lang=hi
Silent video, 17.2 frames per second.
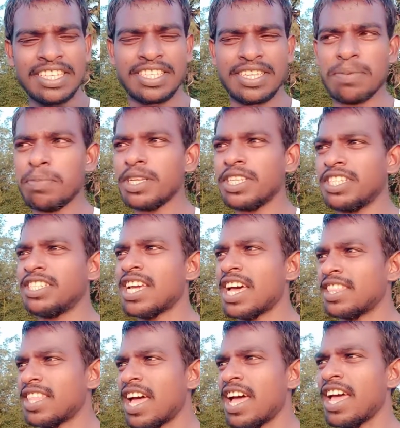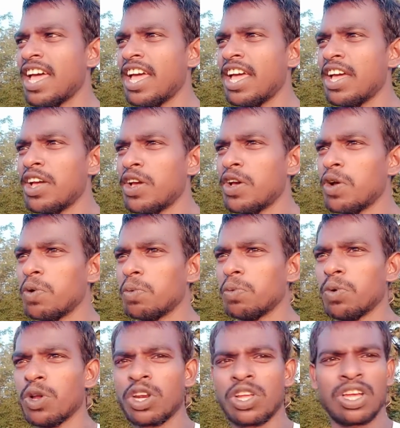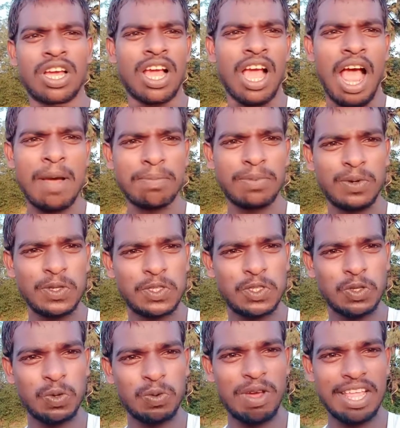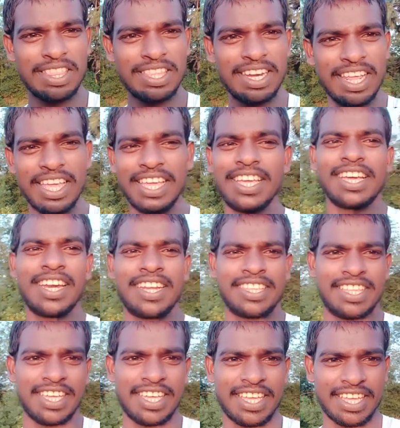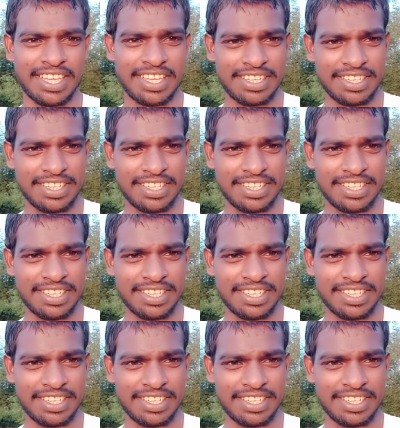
समझ जाता है और काम को शुरुआत नहीं करते हैं